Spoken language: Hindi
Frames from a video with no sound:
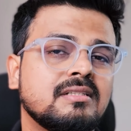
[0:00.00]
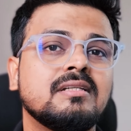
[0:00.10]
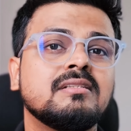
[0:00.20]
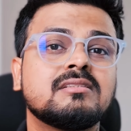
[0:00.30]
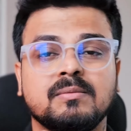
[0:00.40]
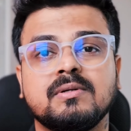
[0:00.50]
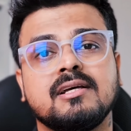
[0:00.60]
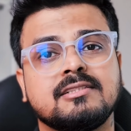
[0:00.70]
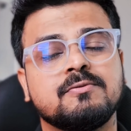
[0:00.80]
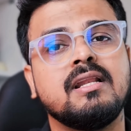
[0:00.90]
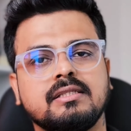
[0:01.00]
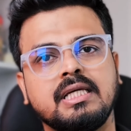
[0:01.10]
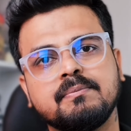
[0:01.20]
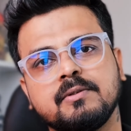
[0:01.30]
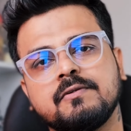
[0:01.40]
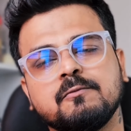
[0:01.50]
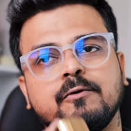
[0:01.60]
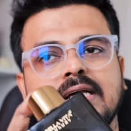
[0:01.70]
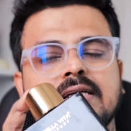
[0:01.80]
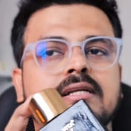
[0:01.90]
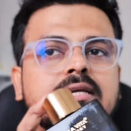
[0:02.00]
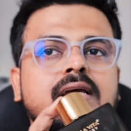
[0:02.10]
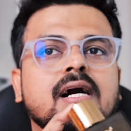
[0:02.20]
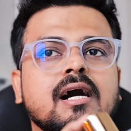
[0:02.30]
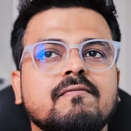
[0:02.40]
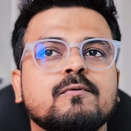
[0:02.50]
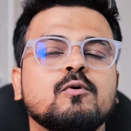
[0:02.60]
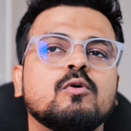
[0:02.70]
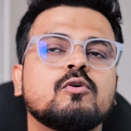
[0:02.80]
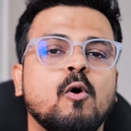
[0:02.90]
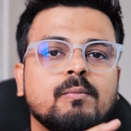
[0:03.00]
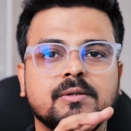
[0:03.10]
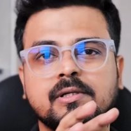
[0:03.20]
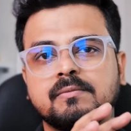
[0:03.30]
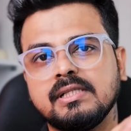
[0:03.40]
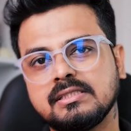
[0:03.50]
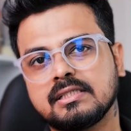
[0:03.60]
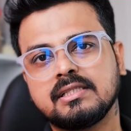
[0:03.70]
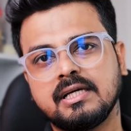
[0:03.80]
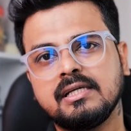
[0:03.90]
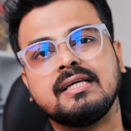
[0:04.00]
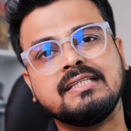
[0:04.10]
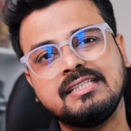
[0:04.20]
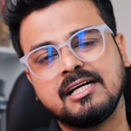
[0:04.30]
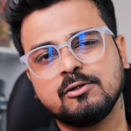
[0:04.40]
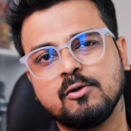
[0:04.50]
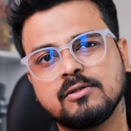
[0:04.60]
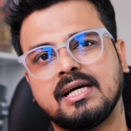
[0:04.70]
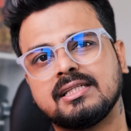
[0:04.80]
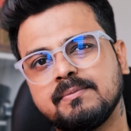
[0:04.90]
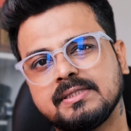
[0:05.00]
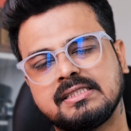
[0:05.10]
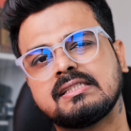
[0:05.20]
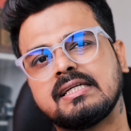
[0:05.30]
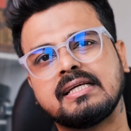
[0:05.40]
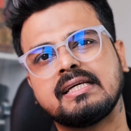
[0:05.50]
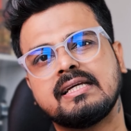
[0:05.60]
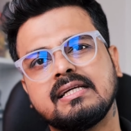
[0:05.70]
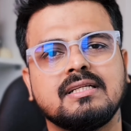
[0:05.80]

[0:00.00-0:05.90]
इन समर एज वेल ये परफ्यूम वेयर करके आपको कॉम्प्लीमेंट मिल सकता है यंग लोग ज्यादा पसंद करेंगे